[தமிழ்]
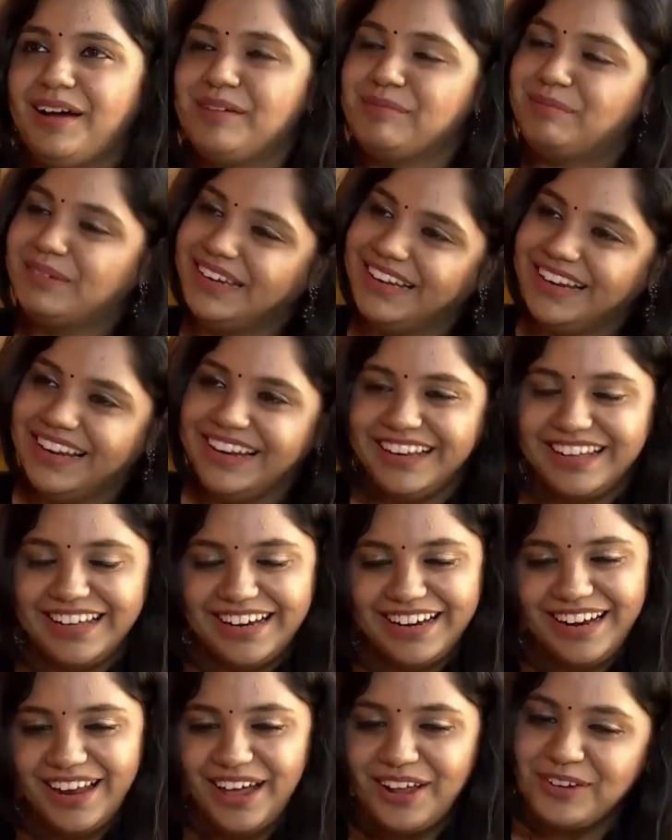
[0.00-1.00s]
அப்படிலாம் இல்லை
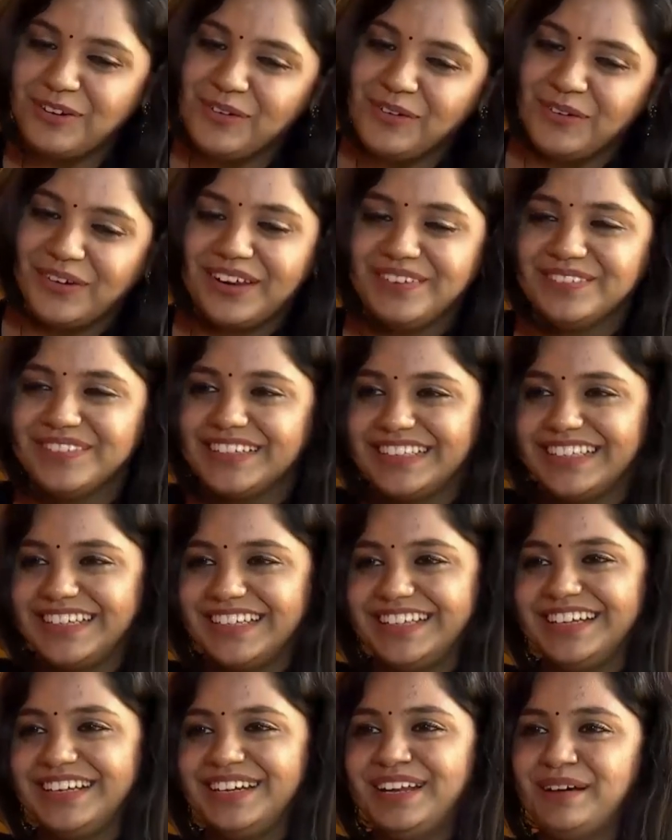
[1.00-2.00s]
எல்லாருக்கும் ஒரே மாதிரி
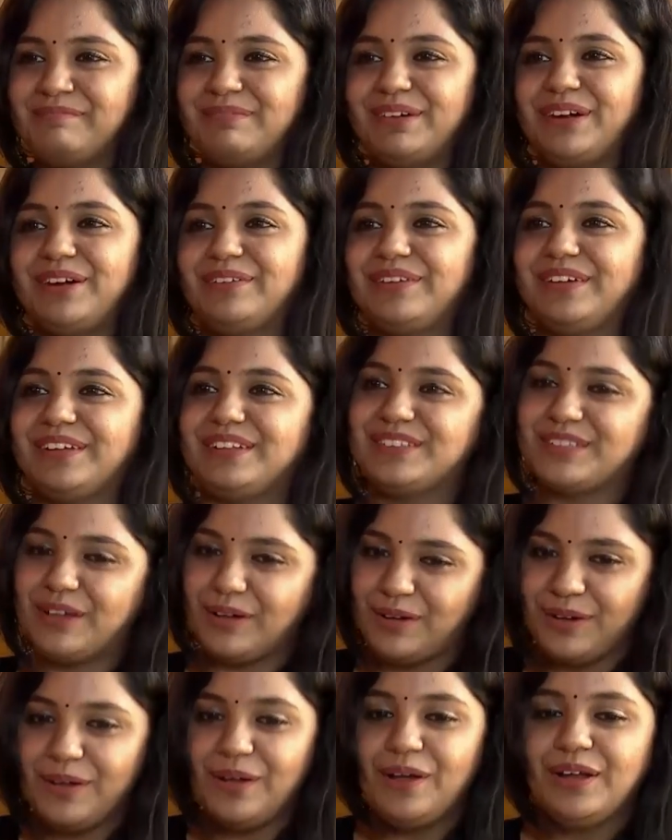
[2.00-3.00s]
தான் நான் பாடுவேன் இட்ஸ்
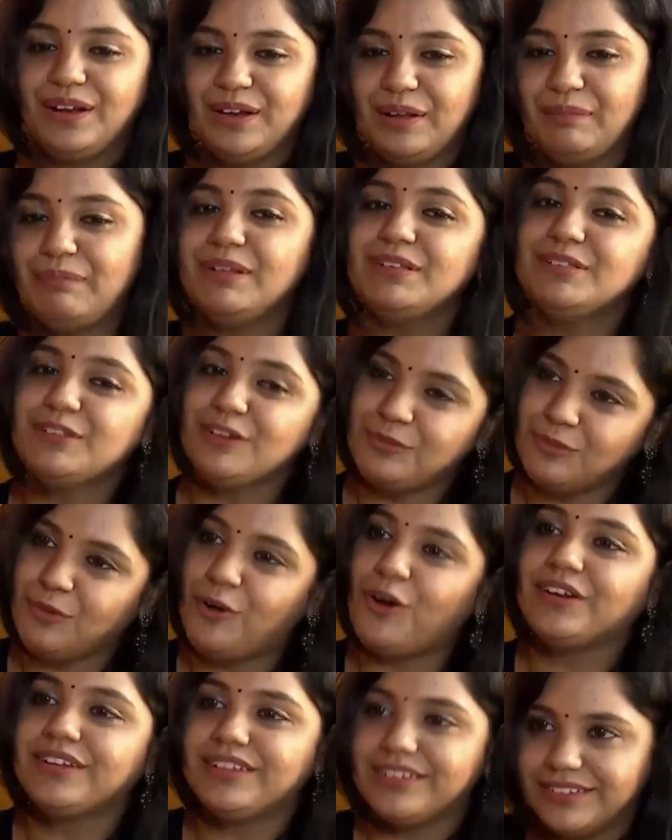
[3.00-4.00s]
டிபெண்ட்ஸ் ஆன்
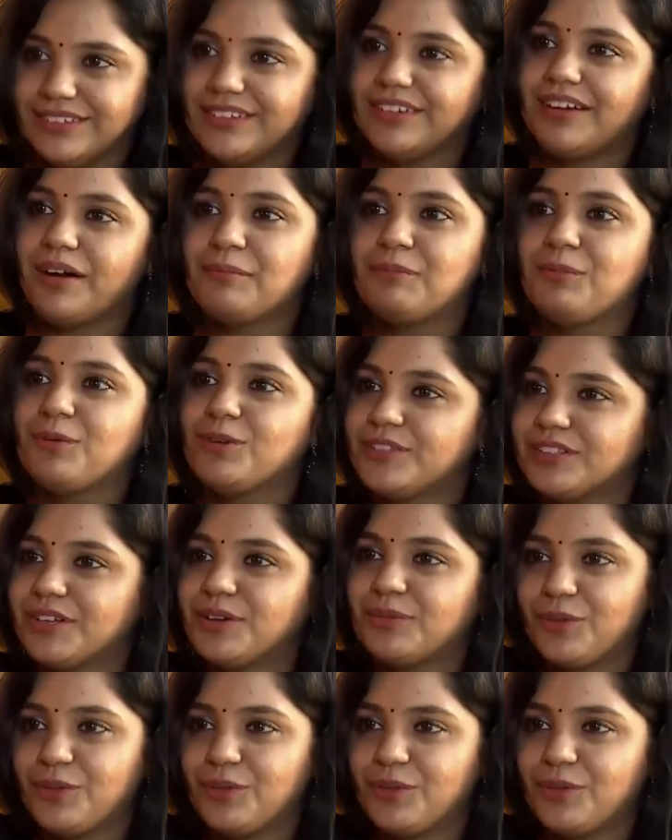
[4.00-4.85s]
வாட் த கம்போசர்